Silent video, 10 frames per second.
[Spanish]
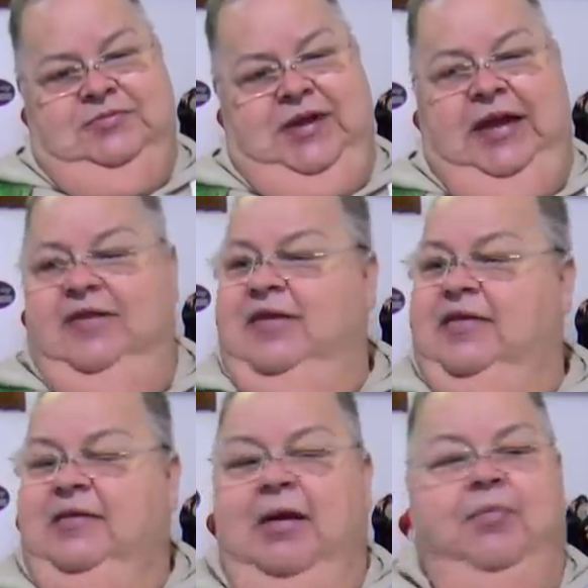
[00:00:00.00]
¿Qué
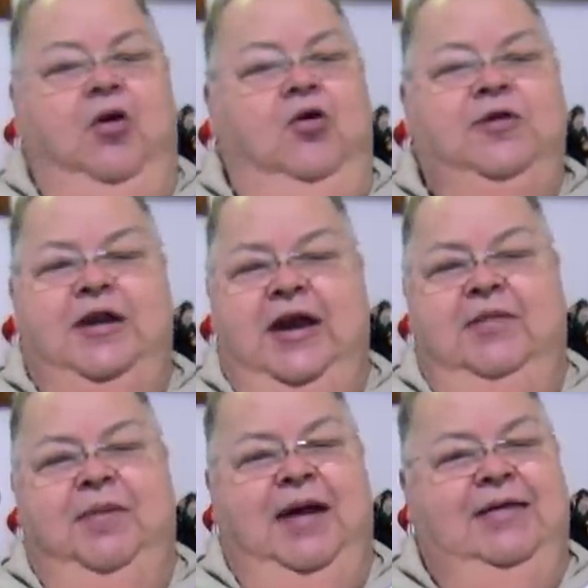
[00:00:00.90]
iniciativas puedo
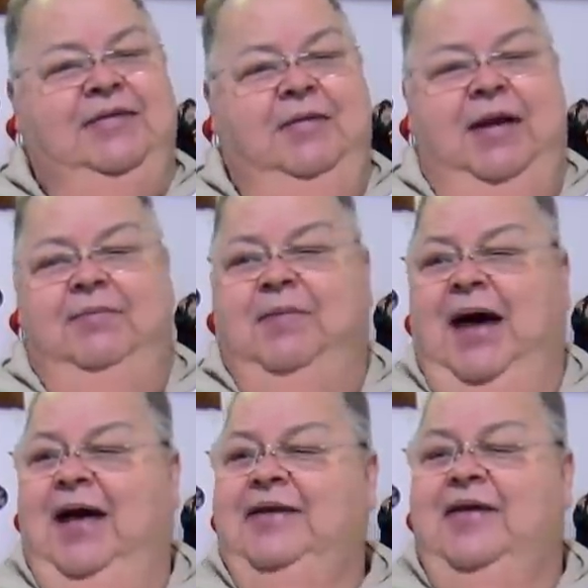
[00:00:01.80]
tener para llevar
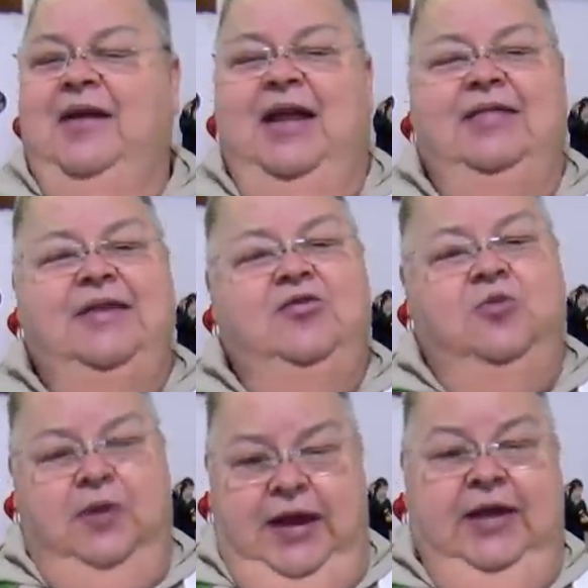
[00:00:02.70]
más allá adelante
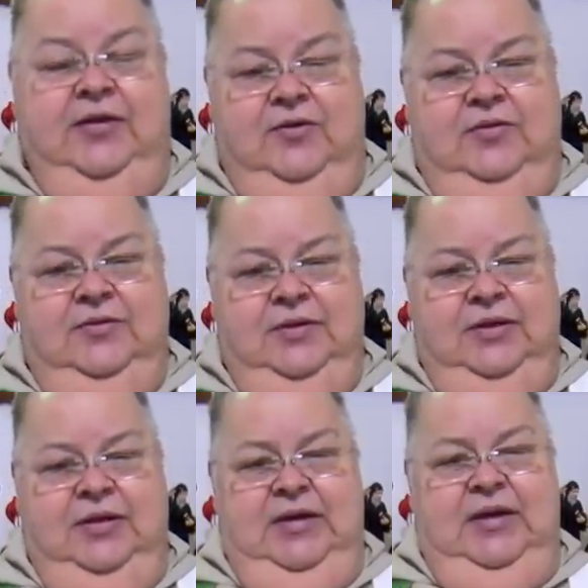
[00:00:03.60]
su reino?
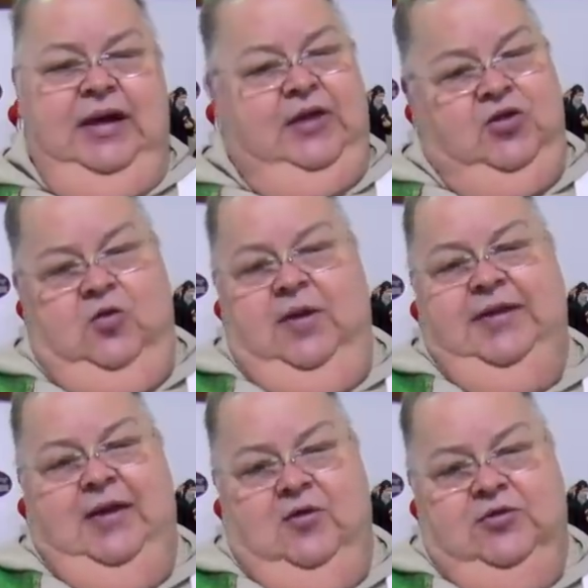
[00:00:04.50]
Cristo
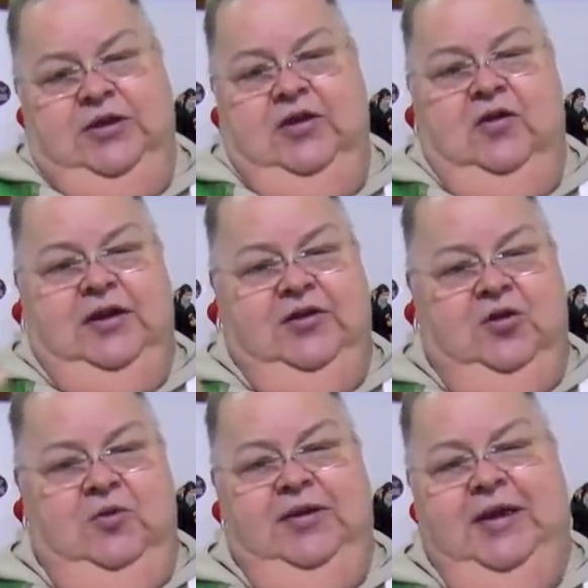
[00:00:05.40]
cuenta contigo, Cristo
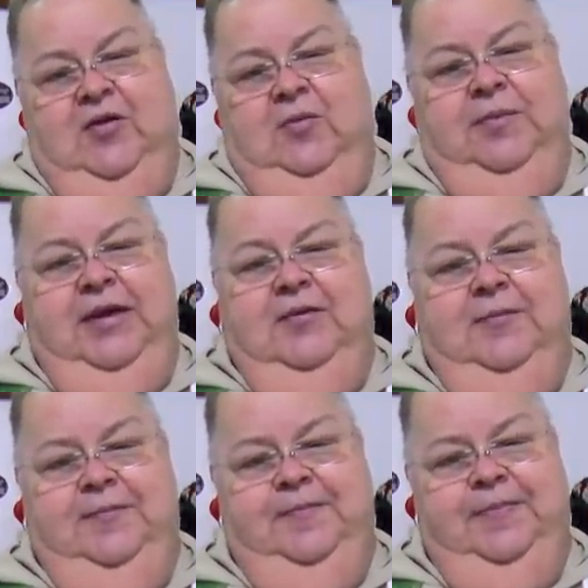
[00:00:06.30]
cuenta conmigo.
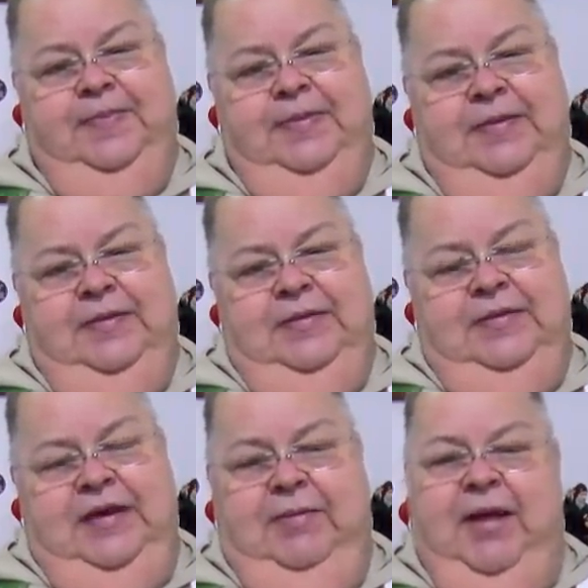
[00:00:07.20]

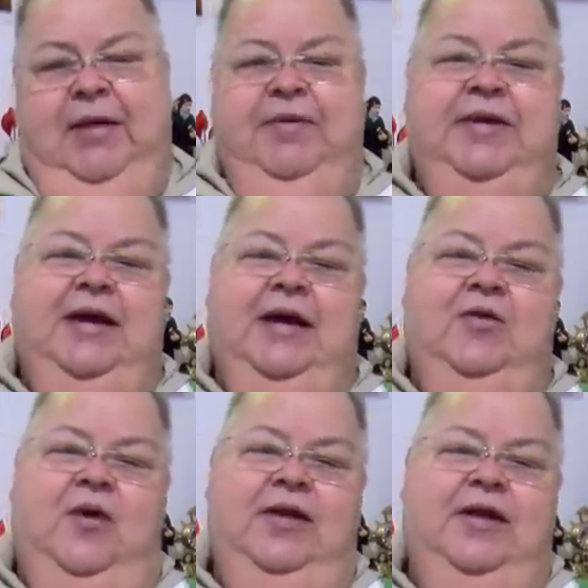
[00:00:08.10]
Qué maravilla que Él
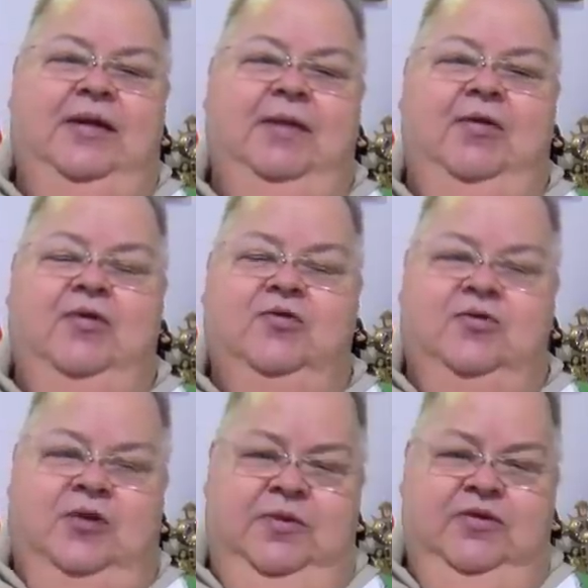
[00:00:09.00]
nos haya llamado a su
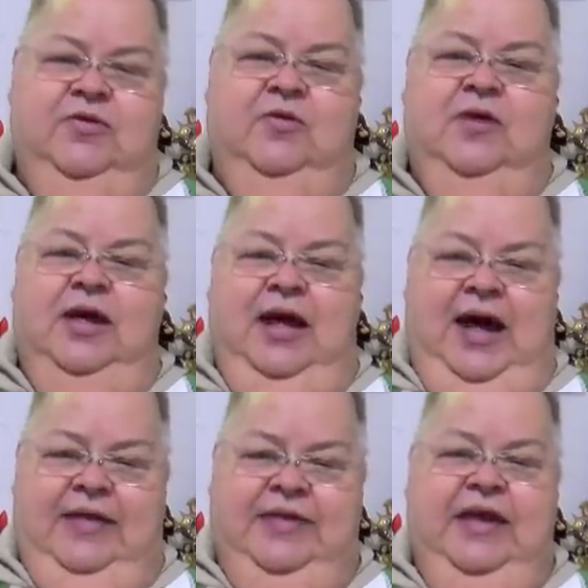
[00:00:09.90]
servicio,
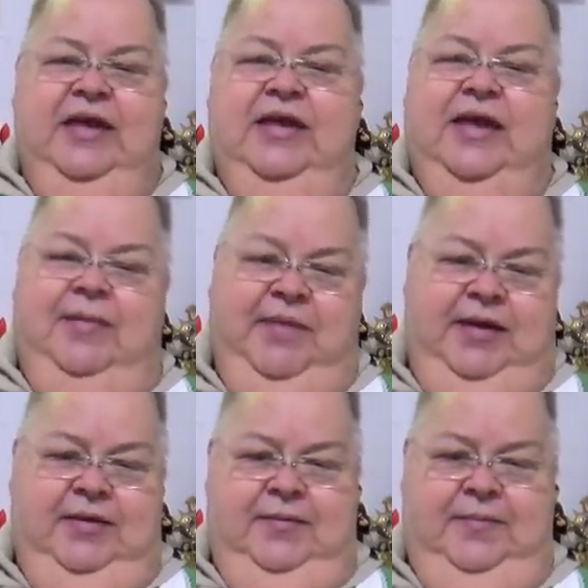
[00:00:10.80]
a ti y a mí.